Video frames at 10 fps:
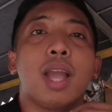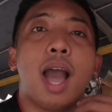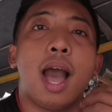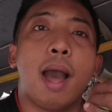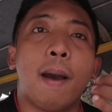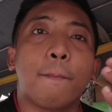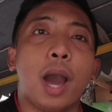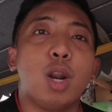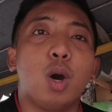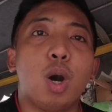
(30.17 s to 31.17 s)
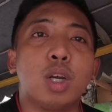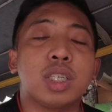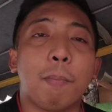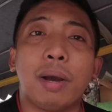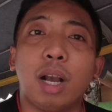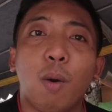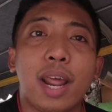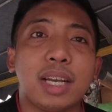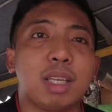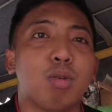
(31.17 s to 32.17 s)
uh, paano sa
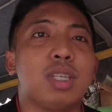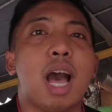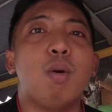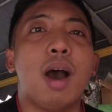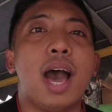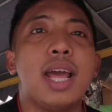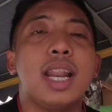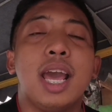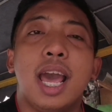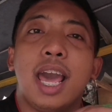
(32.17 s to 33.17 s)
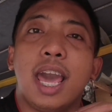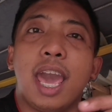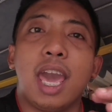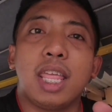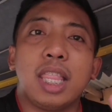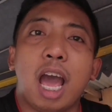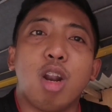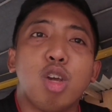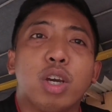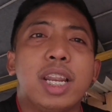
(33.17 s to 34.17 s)
paggawa ng sausawan, and
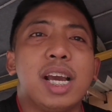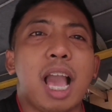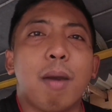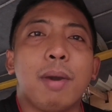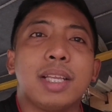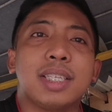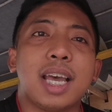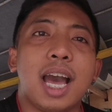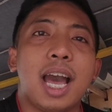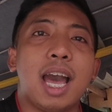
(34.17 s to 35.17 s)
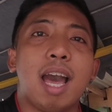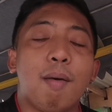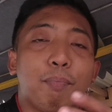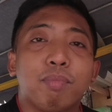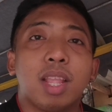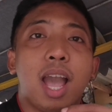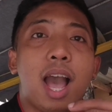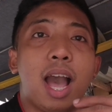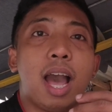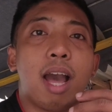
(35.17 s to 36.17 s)
ano yung ginagamit sa
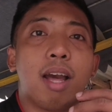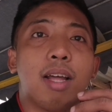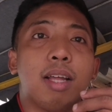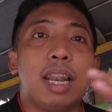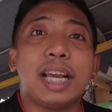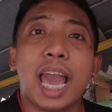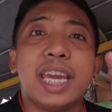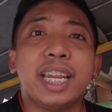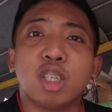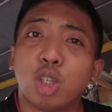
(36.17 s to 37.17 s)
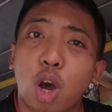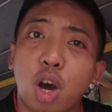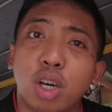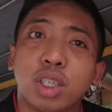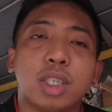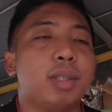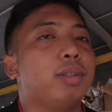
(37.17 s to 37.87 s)
uh, lagayan ng sauce.